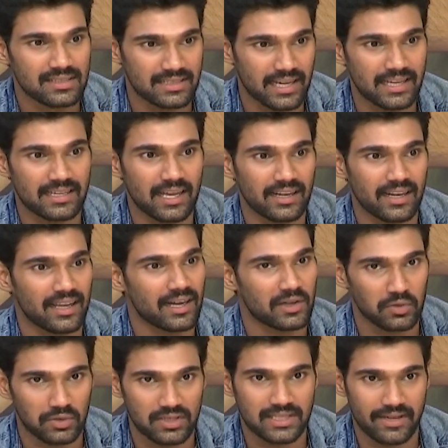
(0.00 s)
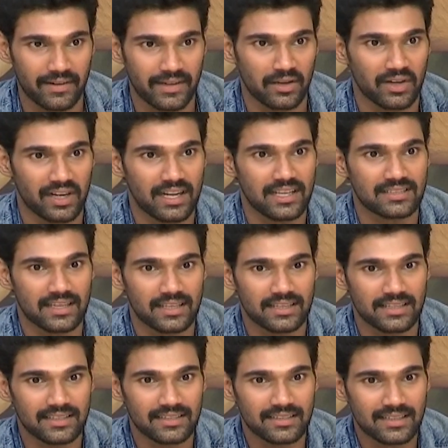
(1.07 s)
జై నాయక టూ థౌజండ్ సెవెంటీన్లో రిలీజ్ అయింది